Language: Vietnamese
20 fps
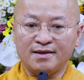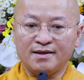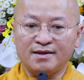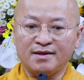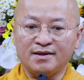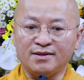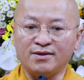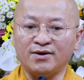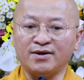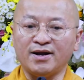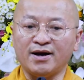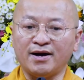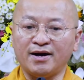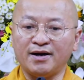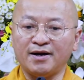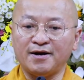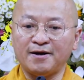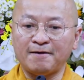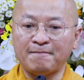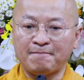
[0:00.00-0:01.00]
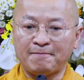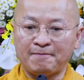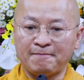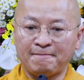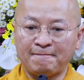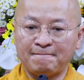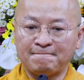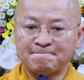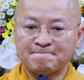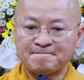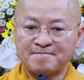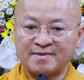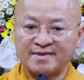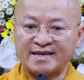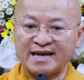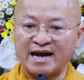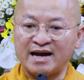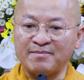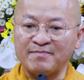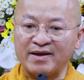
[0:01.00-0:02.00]
Do đó
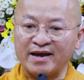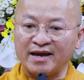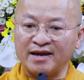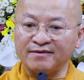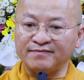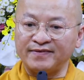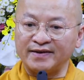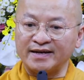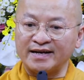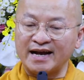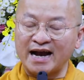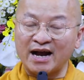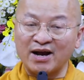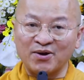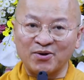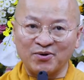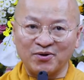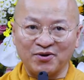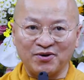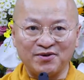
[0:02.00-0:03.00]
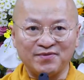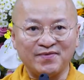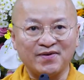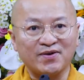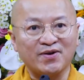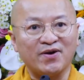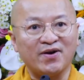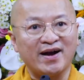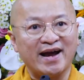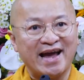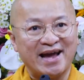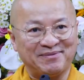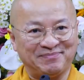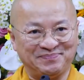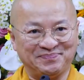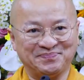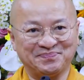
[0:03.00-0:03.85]
cha mẹ phải gần gũi với con em.